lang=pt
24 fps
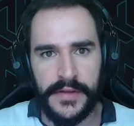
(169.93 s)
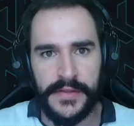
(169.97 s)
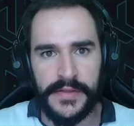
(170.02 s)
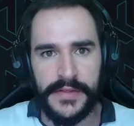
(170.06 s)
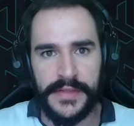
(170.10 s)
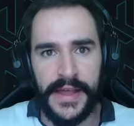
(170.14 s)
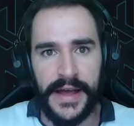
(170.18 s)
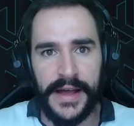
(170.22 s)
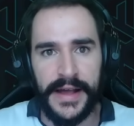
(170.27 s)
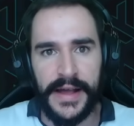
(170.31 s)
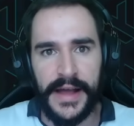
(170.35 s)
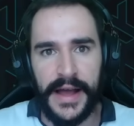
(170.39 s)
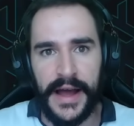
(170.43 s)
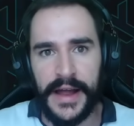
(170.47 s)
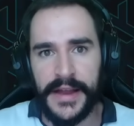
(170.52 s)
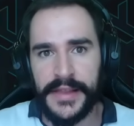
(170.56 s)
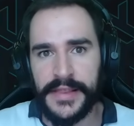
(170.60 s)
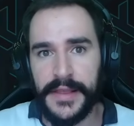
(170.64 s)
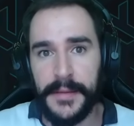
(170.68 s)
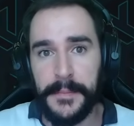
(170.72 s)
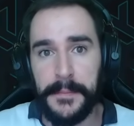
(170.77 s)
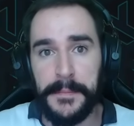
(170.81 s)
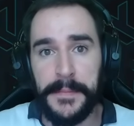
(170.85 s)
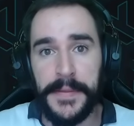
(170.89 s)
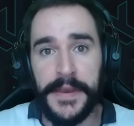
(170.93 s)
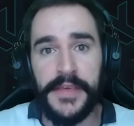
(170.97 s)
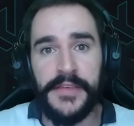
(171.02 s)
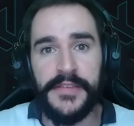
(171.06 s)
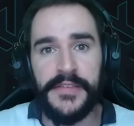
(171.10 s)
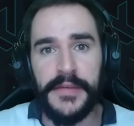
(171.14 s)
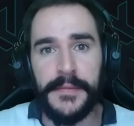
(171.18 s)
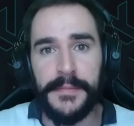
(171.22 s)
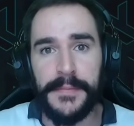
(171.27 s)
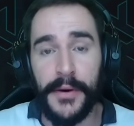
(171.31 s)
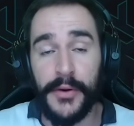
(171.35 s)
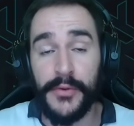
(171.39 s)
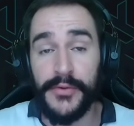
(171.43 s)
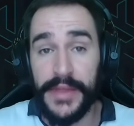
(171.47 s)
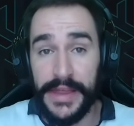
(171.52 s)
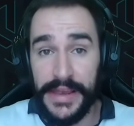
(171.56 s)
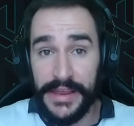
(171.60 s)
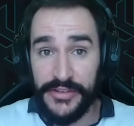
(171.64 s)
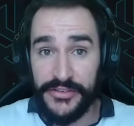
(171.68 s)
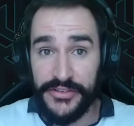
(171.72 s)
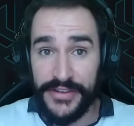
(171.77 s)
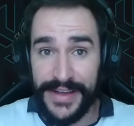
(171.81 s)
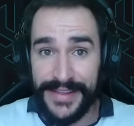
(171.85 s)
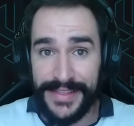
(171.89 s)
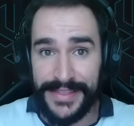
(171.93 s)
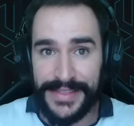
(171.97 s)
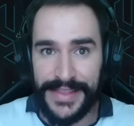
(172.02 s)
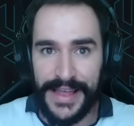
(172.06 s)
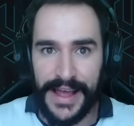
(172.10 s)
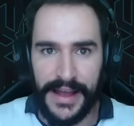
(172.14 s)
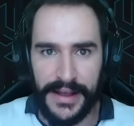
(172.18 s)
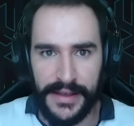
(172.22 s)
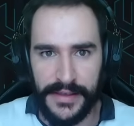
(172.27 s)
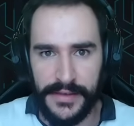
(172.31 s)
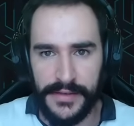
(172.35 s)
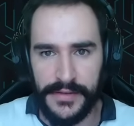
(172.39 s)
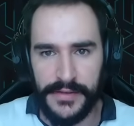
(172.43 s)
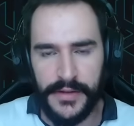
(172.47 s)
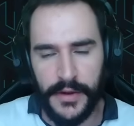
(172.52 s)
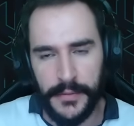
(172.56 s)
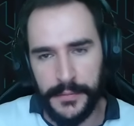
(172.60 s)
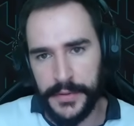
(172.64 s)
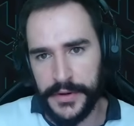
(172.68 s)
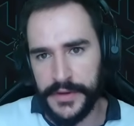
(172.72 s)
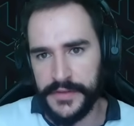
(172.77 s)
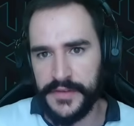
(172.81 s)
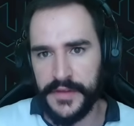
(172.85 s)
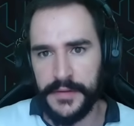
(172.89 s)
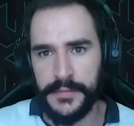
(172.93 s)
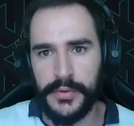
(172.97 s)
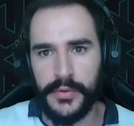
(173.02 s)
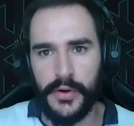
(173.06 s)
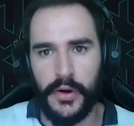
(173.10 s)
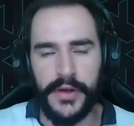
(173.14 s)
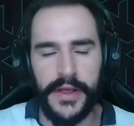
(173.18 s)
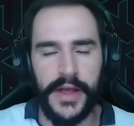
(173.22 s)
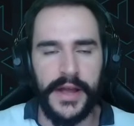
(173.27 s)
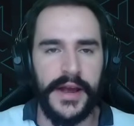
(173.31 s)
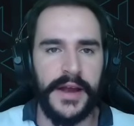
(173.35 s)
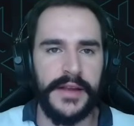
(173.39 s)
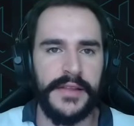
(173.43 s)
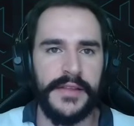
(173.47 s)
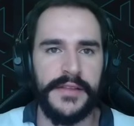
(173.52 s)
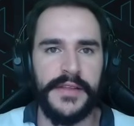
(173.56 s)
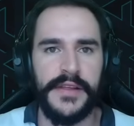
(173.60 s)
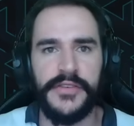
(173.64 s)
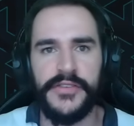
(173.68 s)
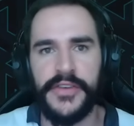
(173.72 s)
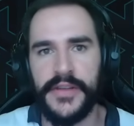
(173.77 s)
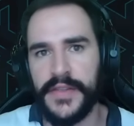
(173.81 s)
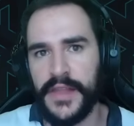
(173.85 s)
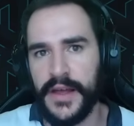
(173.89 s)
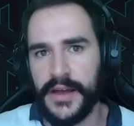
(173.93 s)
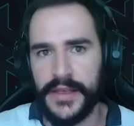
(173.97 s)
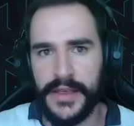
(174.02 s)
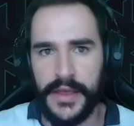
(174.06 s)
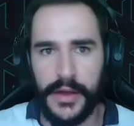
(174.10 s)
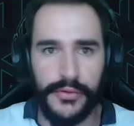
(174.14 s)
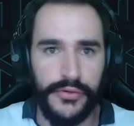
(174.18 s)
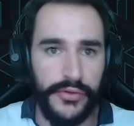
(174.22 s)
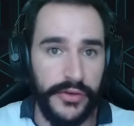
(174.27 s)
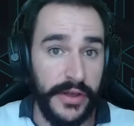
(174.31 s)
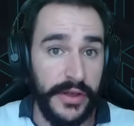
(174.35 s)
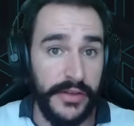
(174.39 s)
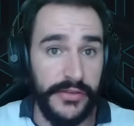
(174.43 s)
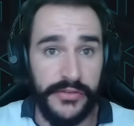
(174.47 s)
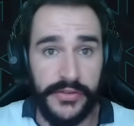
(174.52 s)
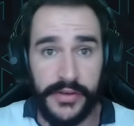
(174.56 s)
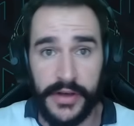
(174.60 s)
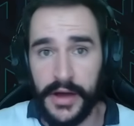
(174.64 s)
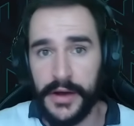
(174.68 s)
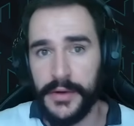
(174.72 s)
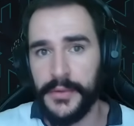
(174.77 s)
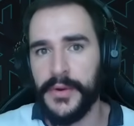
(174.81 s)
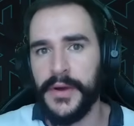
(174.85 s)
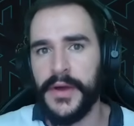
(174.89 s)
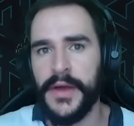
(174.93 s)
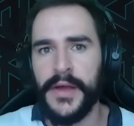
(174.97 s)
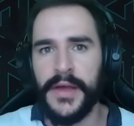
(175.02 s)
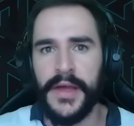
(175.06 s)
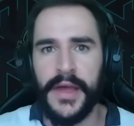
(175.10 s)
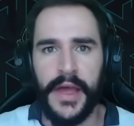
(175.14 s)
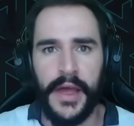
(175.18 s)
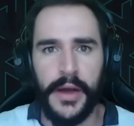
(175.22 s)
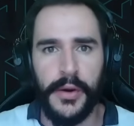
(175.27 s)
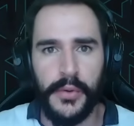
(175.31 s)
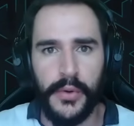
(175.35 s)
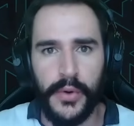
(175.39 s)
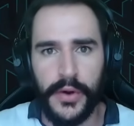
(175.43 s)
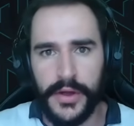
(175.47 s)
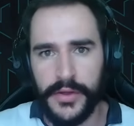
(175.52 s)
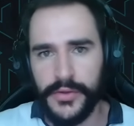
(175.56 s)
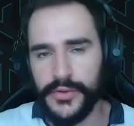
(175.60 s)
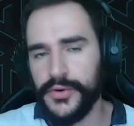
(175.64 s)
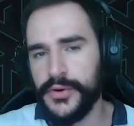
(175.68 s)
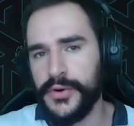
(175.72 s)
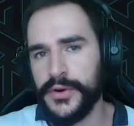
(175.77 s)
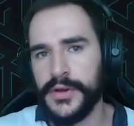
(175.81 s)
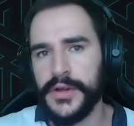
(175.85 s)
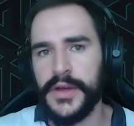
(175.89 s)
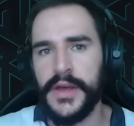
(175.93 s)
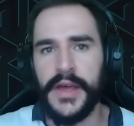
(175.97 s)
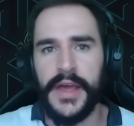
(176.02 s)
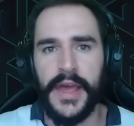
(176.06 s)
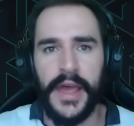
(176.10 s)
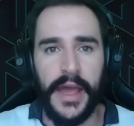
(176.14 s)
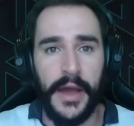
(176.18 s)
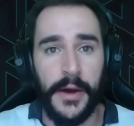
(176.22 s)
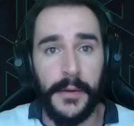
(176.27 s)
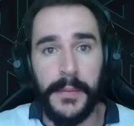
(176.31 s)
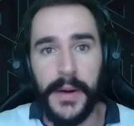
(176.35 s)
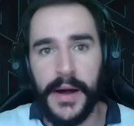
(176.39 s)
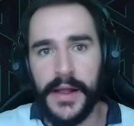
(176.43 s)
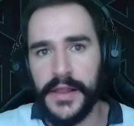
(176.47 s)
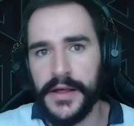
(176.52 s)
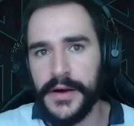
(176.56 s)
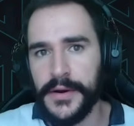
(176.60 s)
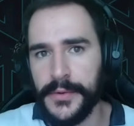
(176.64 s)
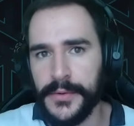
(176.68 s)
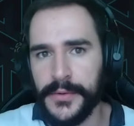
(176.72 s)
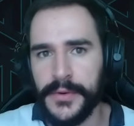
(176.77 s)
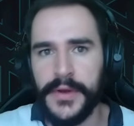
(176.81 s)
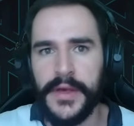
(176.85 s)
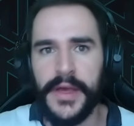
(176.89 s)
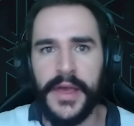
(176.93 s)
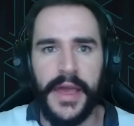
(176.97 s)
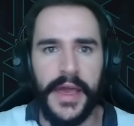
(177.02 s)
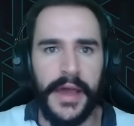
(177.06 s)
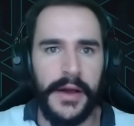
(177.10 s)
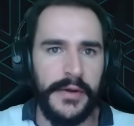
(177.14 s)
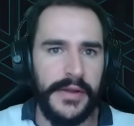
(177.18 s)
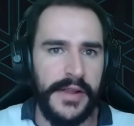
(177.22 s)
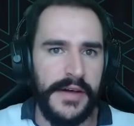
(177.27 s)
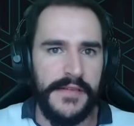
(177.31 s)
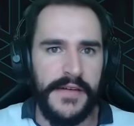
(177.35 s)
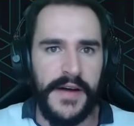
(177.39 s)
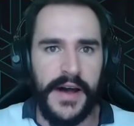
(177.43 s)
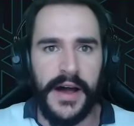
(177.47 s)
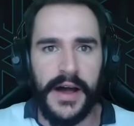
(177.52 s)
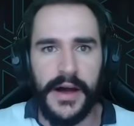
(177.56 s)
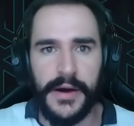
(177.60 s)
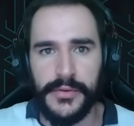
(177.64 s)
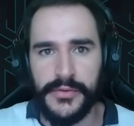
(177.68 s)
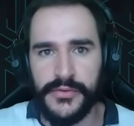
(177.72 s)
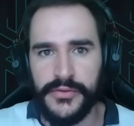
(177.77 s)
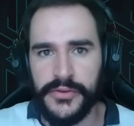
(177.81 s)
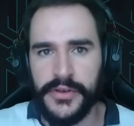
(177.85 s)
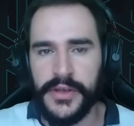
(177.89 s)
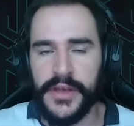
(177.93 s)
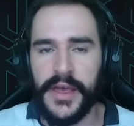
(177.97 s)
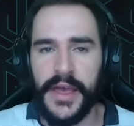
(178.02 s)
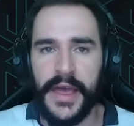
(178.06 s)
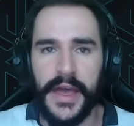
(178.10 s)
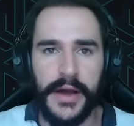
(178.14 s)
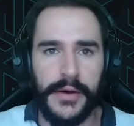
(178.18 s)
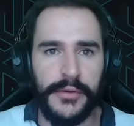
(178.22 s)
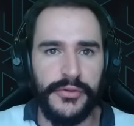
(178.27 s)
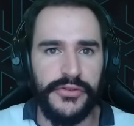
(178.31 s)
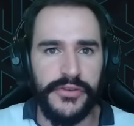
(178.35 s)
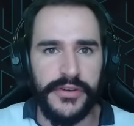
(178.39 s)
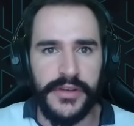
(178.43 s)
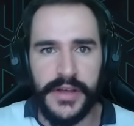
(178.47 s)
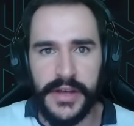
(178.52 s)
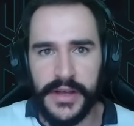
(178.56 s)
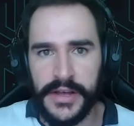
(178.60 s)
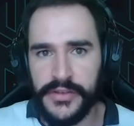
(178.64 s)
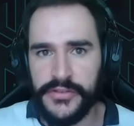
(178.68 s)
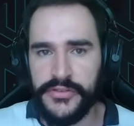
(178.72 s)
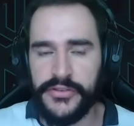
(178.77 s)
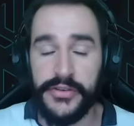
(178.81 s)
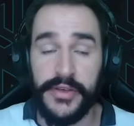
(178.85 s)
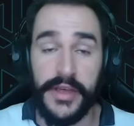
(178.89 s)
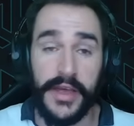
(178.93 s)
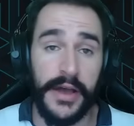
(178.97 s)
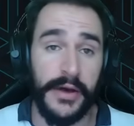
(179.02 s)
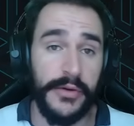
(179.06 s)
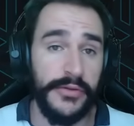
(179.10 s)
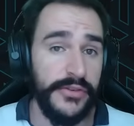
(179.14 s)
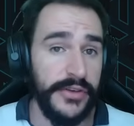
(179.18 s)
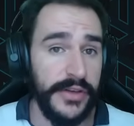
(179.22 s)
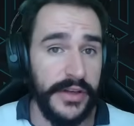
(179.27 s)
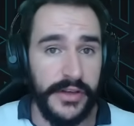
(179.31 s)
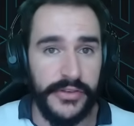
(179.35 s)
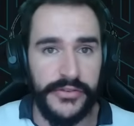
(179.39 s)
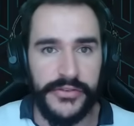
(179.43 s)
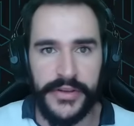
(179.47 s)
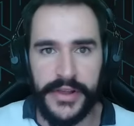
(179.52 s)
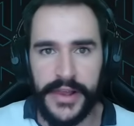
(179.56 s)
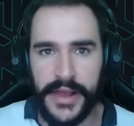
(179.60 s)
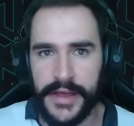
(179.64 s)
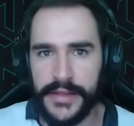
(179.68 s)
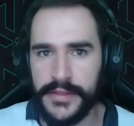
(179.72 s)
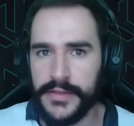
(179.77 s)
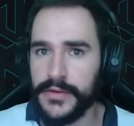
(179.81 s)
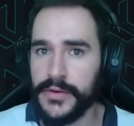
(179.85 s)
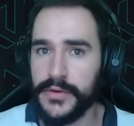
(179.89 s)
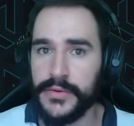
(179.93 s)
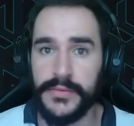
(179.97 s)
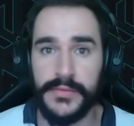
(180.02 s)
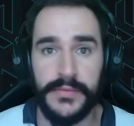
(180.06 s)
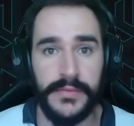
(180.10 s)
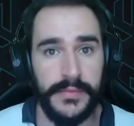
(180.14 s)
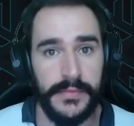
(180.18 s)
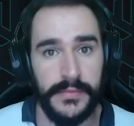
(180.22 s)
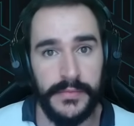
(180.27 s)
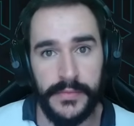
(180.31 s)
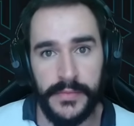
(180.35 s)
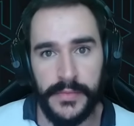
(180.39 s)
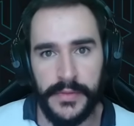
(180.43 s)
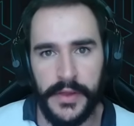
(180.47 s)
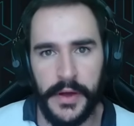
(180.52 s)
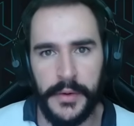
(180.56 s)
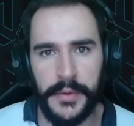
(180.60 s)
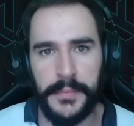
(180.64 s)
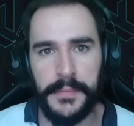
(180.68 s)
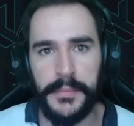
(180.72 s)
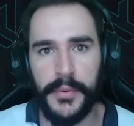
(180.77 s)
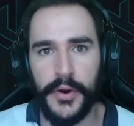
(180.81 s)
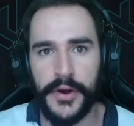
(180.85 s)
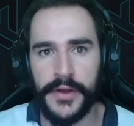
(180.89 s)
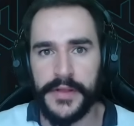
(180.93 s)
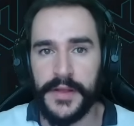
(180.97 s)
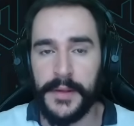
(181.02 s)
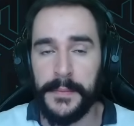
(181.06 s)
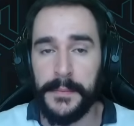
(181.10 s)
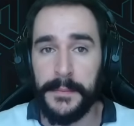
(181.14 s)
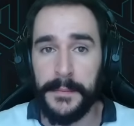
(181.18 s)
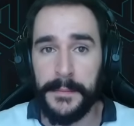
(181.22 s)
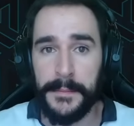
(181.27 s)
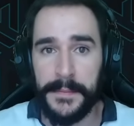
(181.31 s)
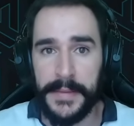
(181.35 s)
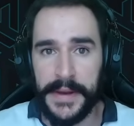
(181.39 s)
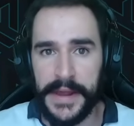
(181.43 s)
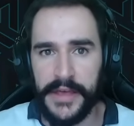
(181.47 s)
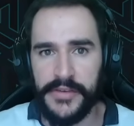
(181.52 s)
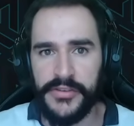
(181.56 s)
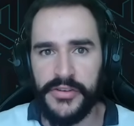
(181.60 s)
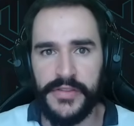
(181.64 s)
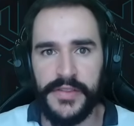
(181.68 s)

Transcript: na carta principal dele de ataque. Então, por exemplo, qual que é a carta dele de ataque? É o Gigante Al? É o Corredor? É o Balão? É o Lava Round? É o Gigante? É o Gigante Elétrico? Não importa. Preste